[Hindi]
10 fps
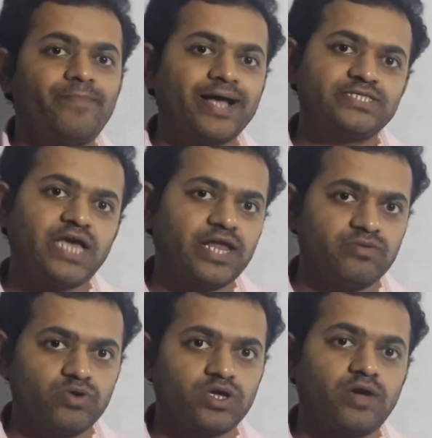बाजार
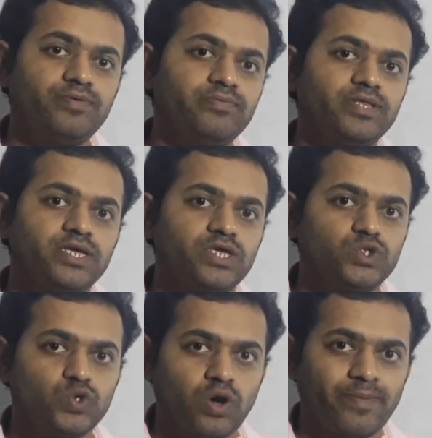मूल्य कभी भी देखिए
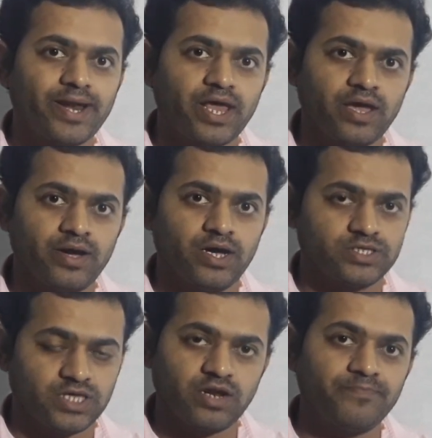जो हमारा
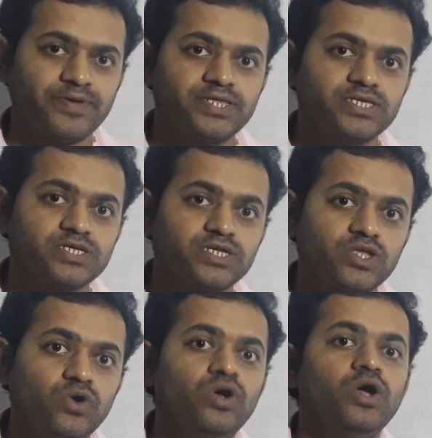शेयर हम परचेज
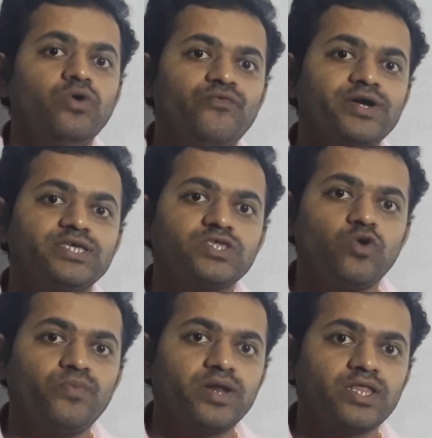करते हो वह किसके
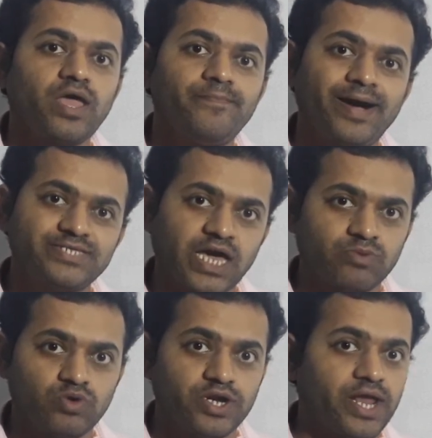ऊपर रहता है बाजार
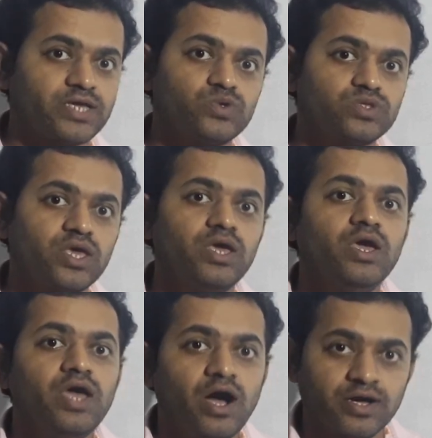मूल्य ना कि उसके
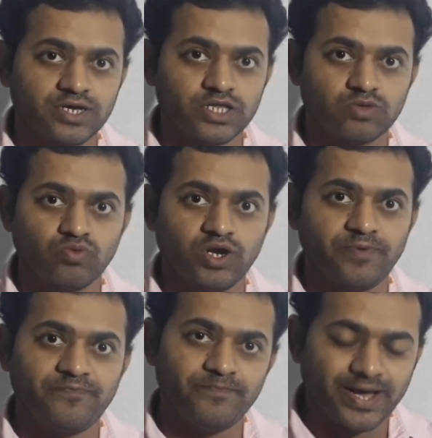अंकित मूल्य
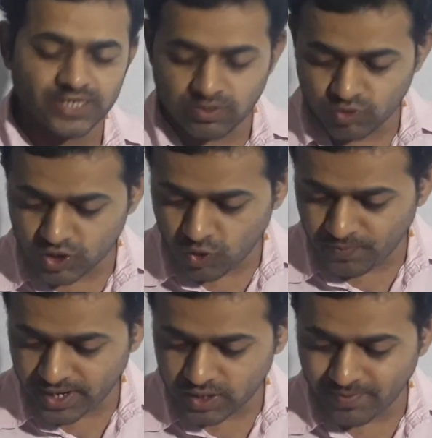बाजार मूल्य के
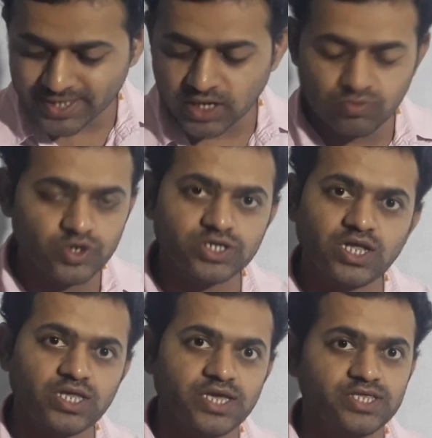ऊपर है तो बाजार मूल्य
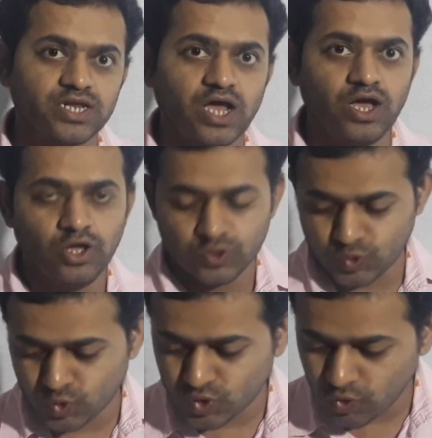कितना था एक शेयर का
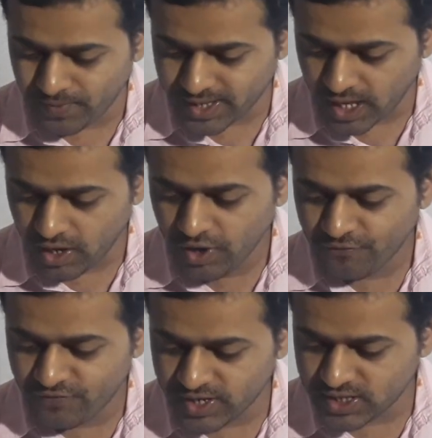दो था
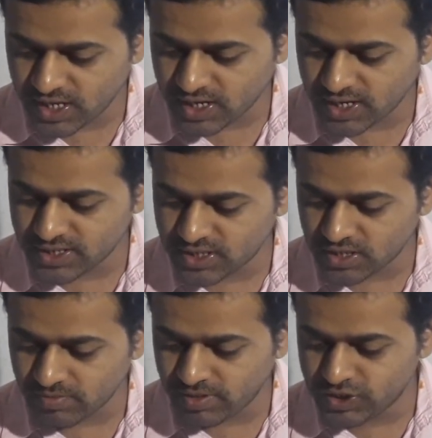वह शेयर खरीदते
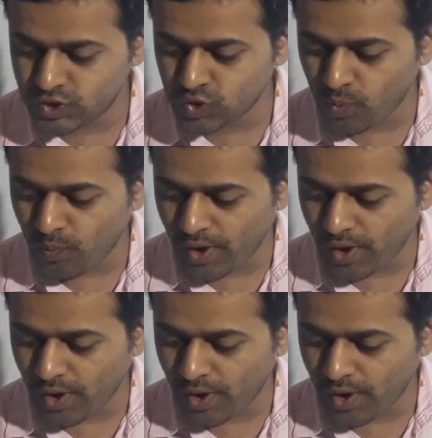समय जीरो